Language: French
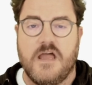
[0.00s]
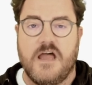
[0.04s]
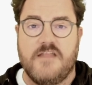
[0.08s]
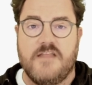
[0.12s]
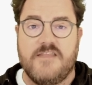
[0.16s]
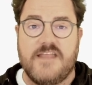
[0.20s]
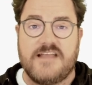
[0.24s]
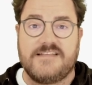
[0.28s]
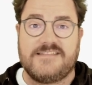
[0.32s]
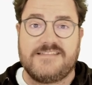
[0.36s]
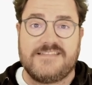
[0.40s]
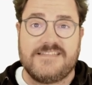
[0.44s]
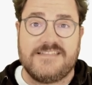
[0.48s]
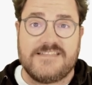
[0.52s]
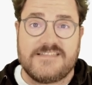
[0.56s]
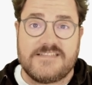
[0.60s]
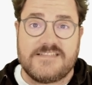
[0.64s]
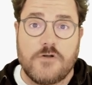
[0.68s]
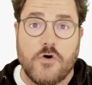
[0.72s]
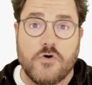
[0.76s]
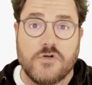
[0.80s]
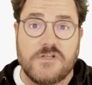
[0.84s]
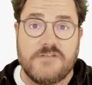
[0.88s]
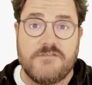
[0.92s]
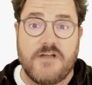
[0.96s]
un
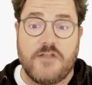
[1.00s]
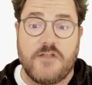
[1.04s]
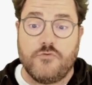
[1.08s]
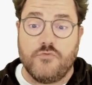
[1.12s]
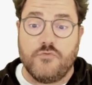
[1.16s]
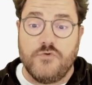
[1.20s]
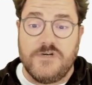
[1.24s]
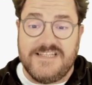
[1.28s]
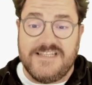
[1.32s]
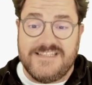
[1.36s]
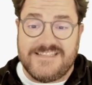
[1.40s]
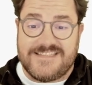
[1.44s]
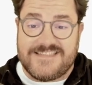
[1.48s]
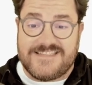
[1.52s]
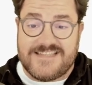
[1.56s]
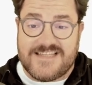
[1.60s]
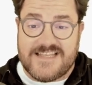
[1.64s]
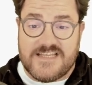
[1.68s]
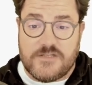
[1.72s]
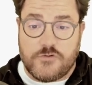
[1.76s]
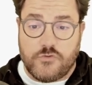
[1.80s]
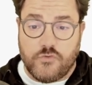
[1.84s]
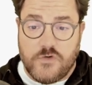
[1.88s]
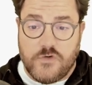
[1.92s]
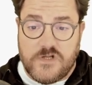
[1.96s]
assistant qui va nous
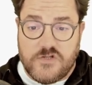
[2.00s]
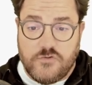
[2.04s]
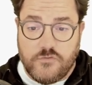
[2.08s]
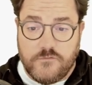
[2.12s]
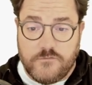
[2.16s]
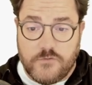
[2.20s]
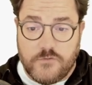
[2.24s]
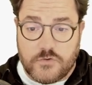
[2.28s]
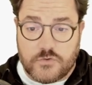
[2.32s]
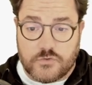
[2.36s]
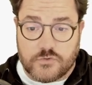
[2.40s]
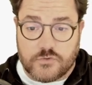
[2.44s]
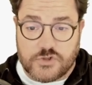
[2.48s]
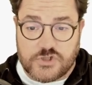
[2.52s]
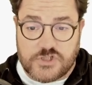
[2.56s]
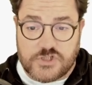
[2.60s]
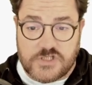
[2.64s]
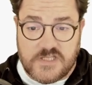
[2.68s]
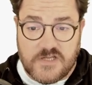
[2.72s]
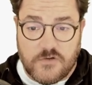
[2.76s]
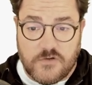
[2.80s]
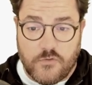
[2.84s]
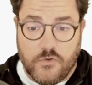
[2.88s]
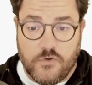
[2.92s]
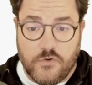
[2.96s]
lister tous les nouveaux comptes
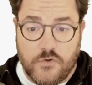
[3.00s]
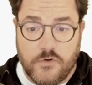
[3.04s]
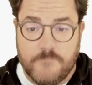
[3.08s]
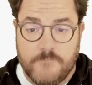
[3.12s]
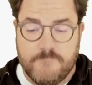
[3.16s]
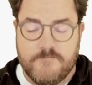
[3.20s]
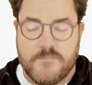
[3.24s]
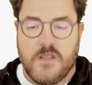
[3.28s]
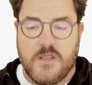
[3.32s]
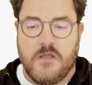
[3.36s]
généraux